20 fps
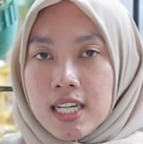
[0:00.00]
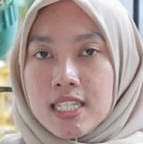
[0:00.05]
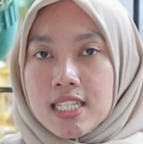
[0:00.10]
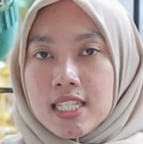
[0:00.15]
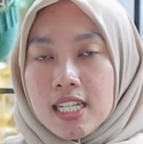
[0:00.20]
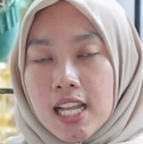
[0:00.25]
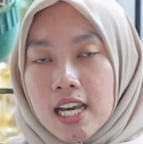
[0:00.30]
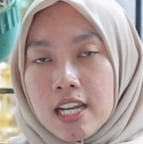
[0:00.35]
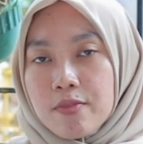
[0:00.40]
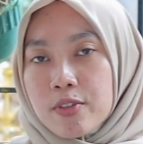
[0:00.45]

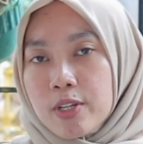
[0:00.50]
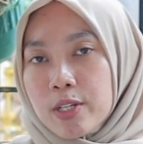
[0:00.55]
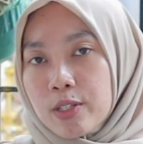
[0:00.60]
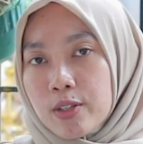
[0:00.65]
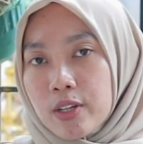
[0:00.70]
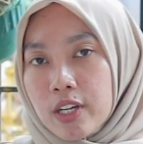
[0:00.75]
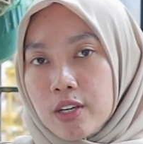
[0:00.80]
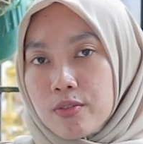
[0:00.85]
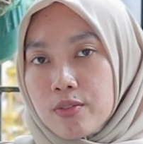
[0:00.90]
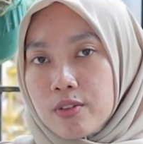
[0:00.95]
Selain
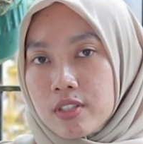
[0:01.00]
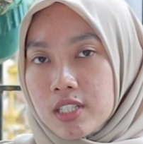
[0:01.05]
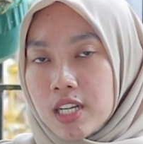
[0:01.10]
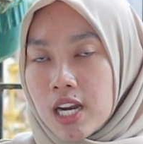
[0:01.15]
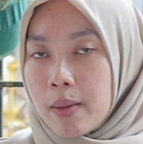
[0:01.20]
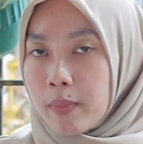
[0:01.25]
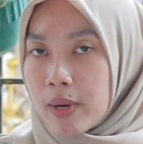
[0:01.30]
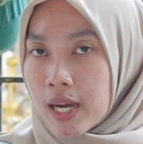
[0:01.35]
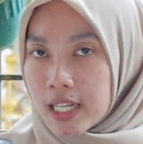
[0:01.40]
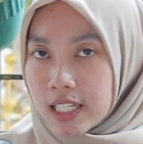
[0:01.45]
video review
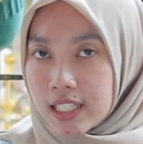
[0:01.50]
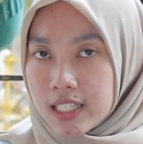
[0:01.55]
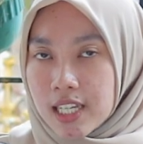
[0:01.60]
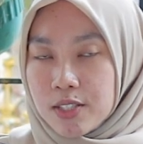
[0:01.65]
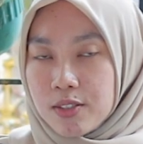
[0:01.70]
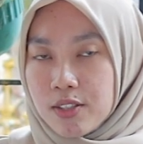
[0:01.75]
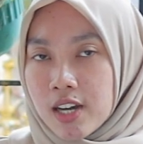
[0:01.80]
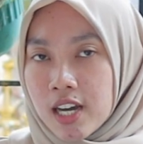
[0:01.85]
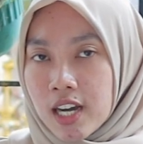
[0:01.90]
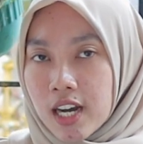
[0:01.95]
senapan,
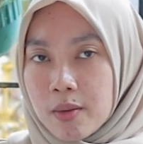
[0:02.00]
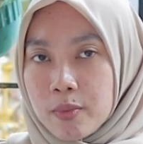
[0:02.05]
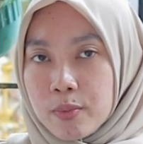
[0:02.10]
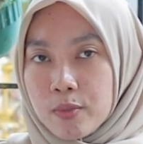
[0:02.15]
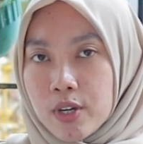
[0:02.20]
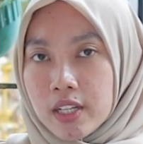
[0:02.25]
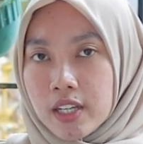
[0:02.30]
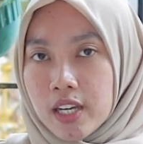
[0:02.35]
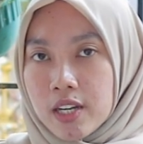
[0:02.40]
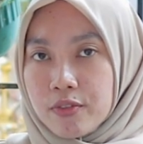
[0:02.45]
kita juga
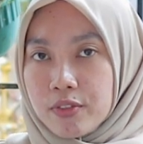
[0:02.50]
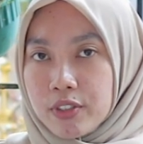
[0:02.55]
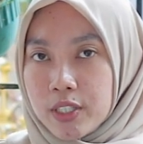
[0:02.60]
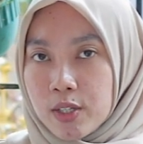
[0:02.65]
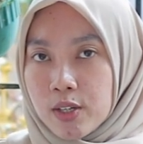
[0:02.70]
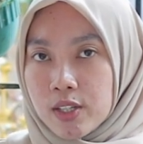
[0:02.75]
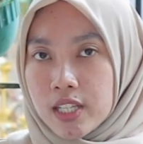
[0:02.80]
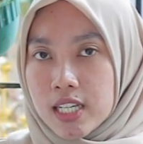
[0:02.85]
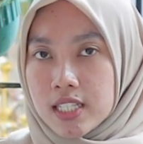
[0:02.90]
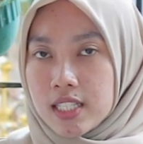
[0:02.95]
akan membuatkan
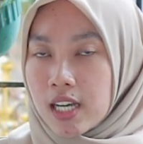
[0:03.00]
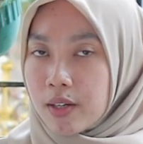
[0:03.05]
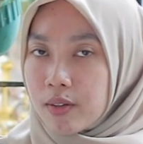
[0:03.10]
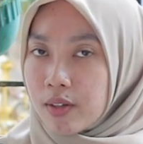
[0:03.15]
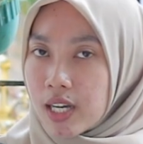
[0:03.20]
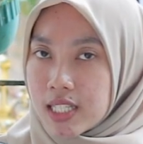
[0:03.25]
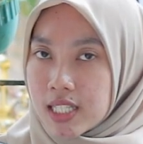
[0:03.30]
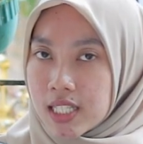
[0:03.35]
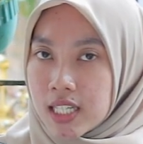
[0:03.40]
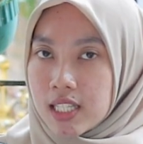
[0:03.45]
video tes
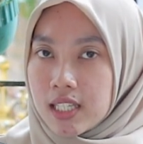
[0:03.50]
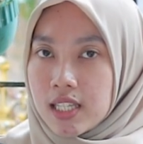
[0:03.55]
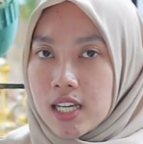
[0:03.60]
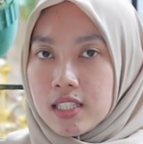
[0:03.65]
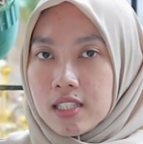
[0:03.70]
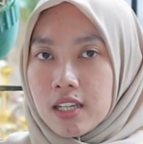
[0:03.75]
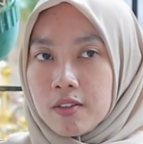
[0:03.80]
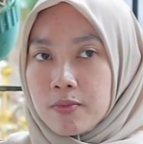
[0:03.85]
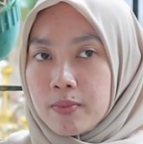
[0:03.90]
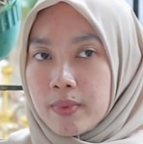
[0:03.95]
akurasi,
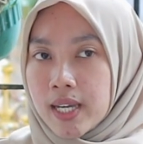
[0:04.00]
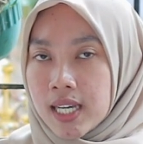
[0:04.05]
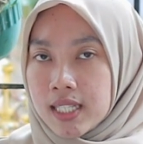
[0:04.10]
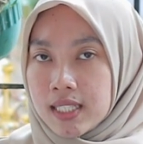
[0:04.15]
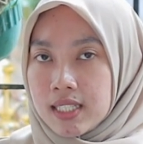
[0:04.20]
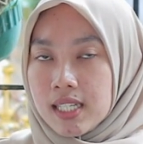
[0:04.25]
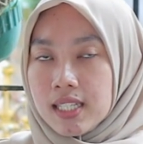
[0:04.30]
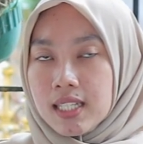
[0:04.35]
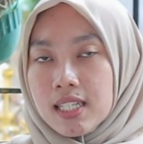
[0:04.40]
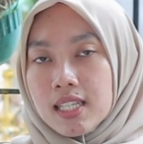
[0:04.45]
tes
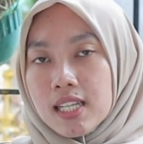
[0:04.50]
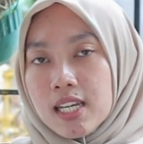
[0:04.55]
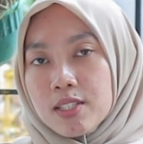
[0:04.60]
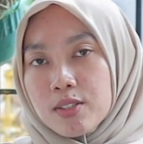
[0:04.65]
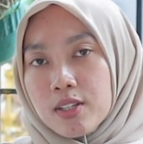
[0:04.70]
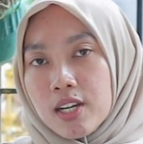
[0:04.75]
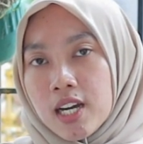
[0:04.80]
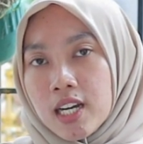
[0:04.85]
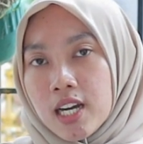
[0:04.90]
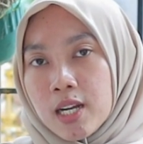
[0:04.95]
FPS, dan
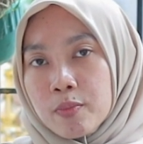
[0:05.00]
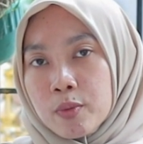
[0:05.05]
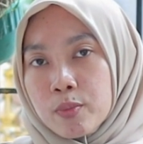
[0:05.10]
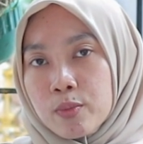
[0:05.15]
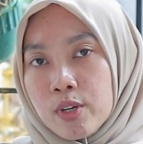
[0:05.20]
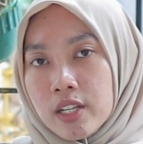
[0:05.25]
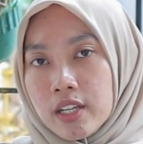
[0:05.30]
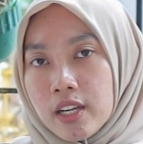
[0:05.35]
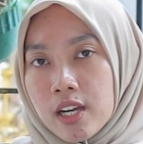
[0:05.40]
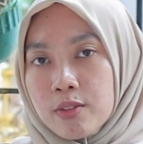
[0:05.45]
kita juga akan
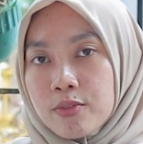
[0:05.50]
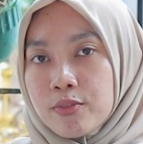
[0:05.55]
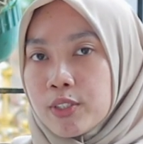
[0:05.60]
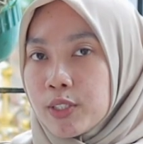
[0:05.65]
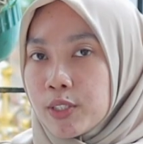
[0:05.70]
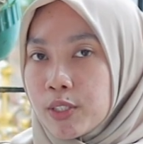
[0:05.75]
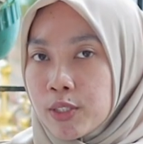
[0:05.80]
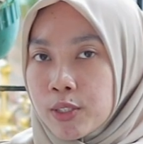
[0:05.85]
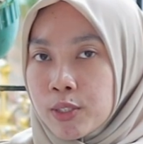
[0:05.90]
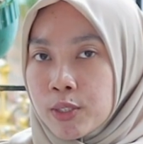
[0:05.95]
membuatkan
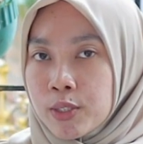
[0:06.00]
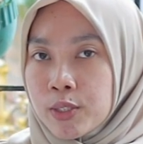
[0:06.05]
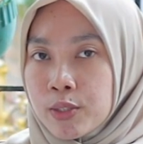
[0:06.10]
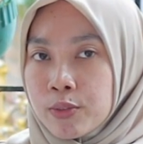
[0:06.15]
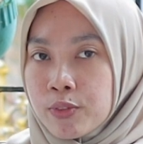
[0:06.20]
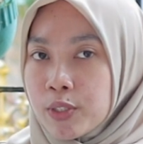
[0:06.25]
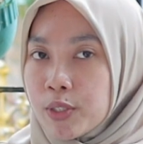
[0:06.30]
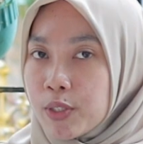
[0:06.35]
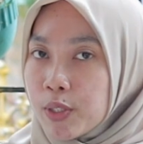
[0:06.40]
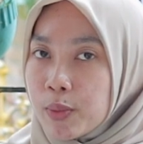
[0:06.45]

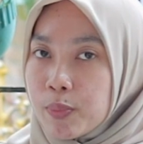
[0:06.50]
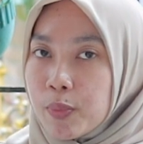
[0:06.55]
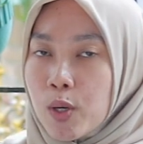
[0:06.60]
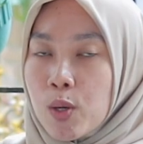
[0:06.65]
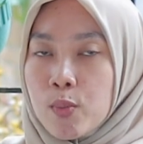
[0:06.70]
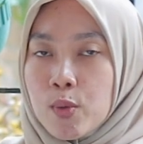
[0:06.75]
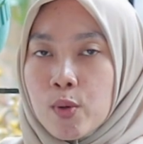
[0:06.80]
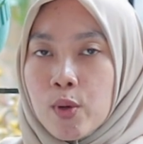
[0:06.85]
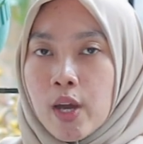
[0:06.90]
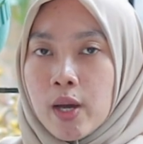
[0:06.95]
video-video
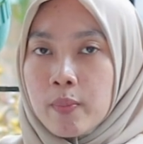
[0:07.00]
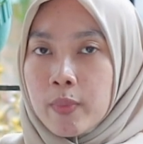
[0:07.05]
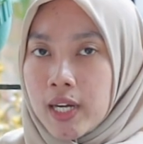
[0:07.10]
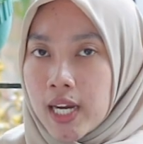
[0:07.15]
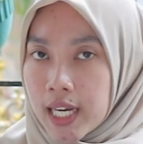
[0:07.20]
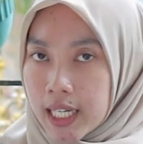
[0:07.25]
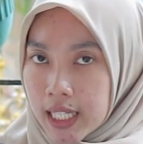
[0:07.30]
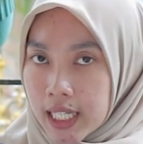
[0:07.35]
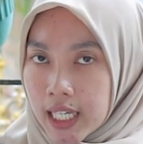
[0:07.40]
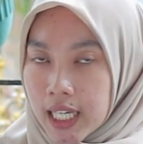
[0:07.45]
promo yang
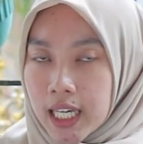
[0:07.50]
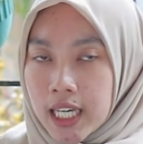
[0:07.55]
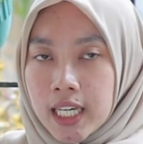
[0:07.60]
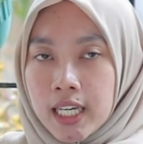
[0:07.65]
menarik